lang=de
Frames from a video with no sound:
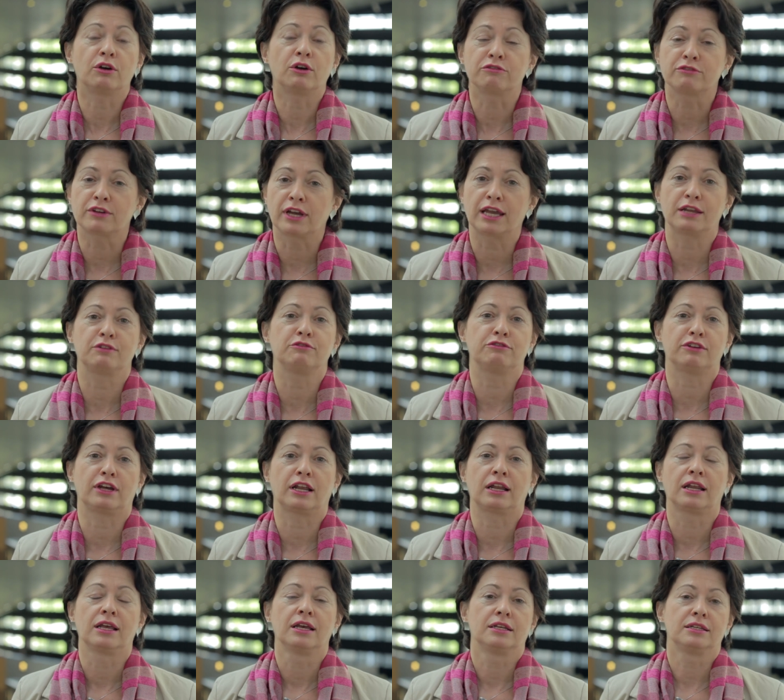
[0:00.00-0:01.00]
auf keinen
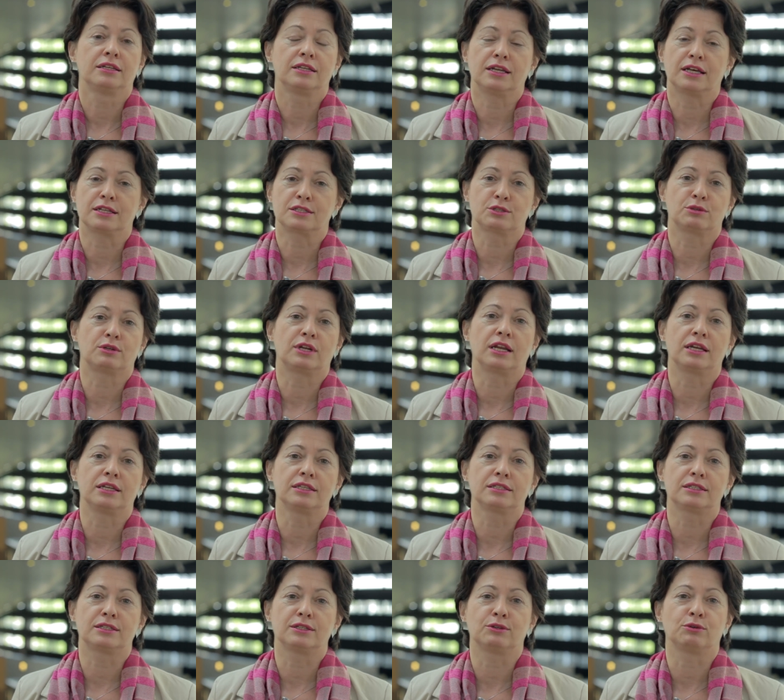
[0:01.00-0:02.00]
Fall die
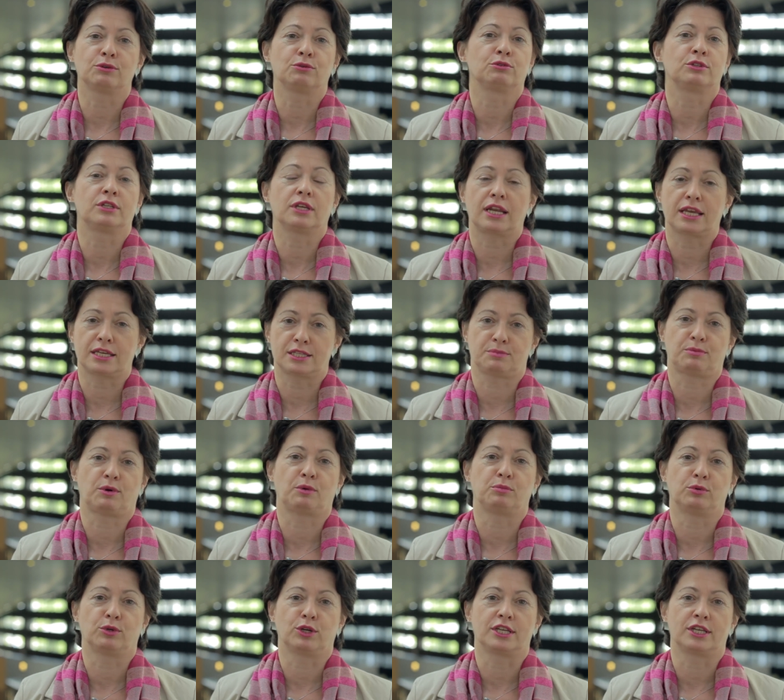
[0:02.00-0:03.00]
Nationalisten und die
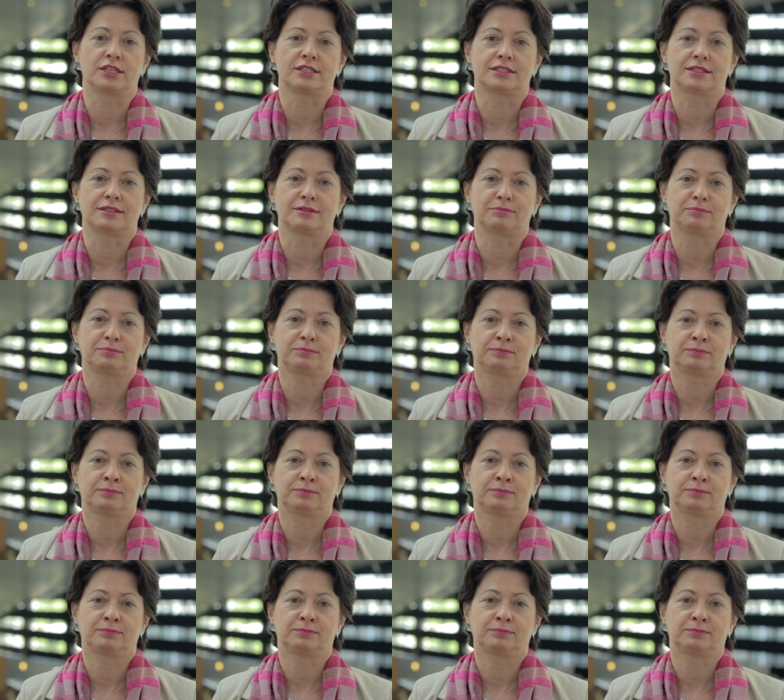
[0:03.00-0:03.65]
Rechtspopulisten.